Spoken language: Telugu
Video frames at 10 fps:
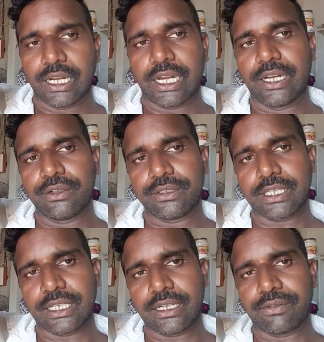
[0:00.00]
హెడ్ నుంచి
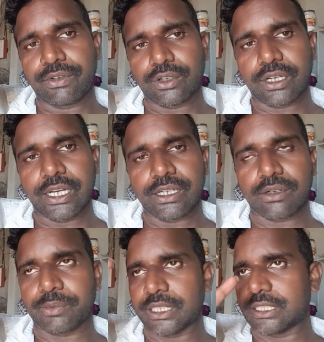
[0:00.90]
వెళ్ళి లెఫ్ట్ ఒకరు రైట్
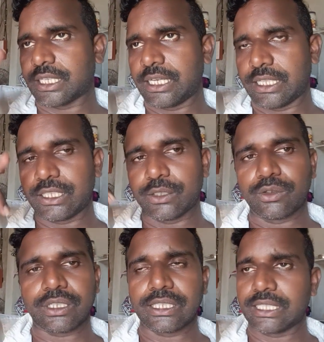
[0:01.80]
ఒకరు ప్రతిసారి అంతే
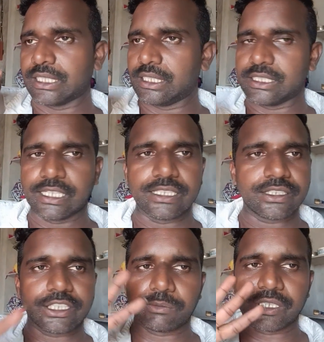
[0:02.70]
ఉంటుంది కింద చైన్
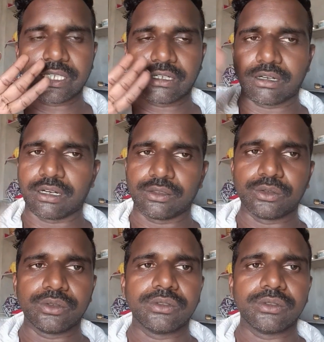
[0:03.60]
సిస్టమ్ అయితే కాదు